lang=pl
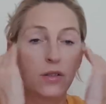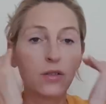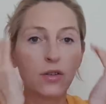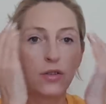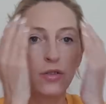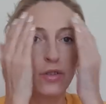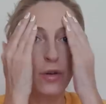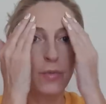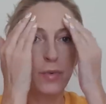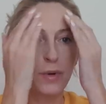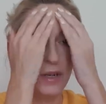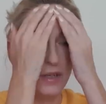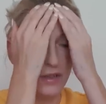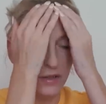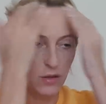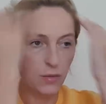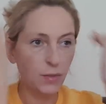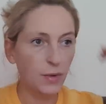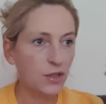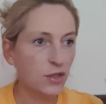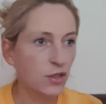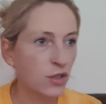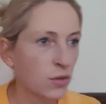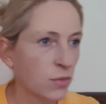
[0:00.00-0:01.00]
No dobra,
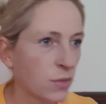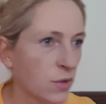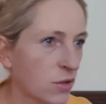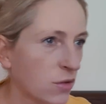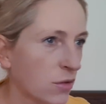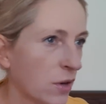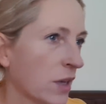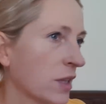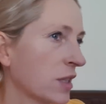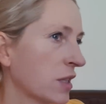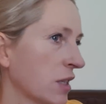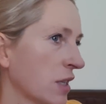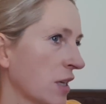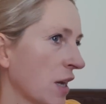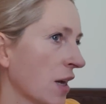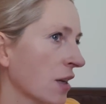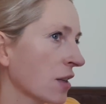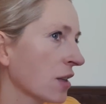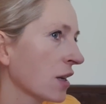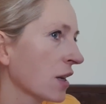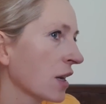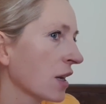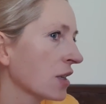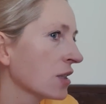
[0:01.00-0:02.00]
zobaczymy. Słuchajcie,
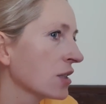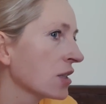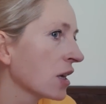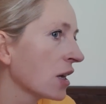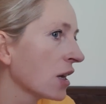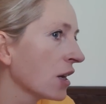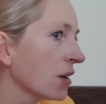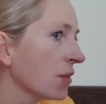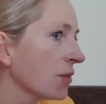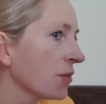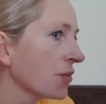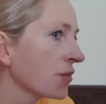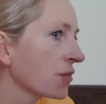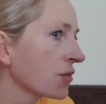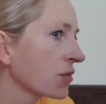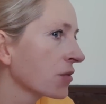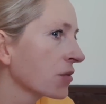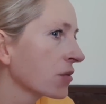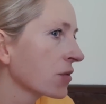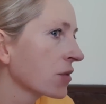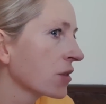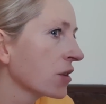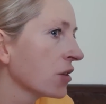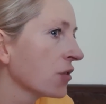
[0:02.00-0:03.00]
jak na razie
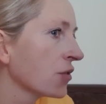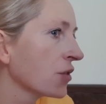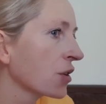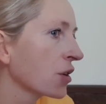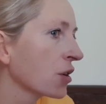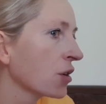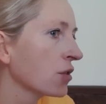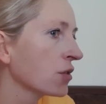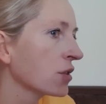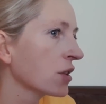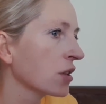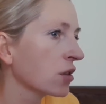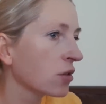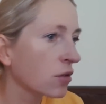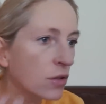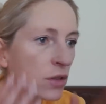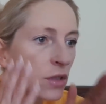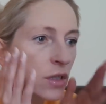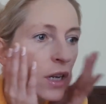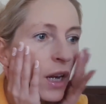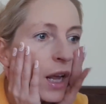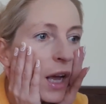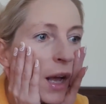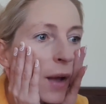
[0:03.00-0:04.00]
nie wygląda
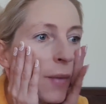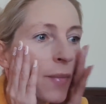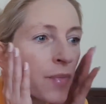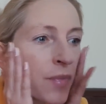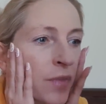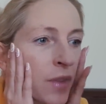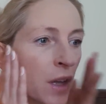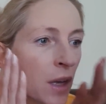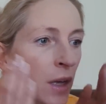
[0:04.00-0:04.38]
to źle.